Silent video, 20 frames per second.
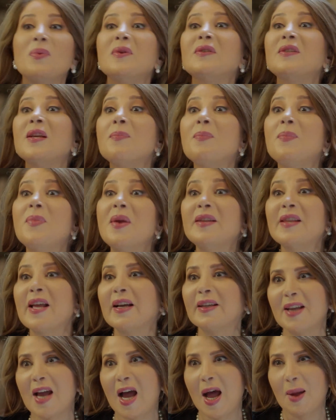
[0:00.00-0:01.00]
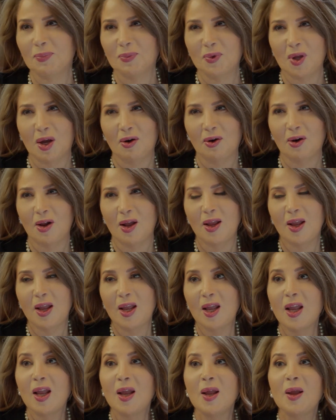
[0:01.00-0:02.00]
بذمتك يا عبد
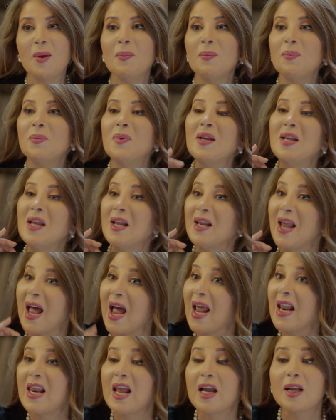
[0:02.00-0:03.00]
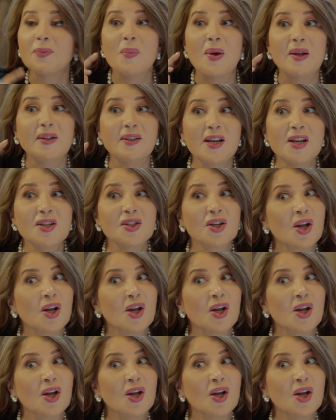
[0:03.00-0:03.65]
الله مين اللي قال لك ما تجيش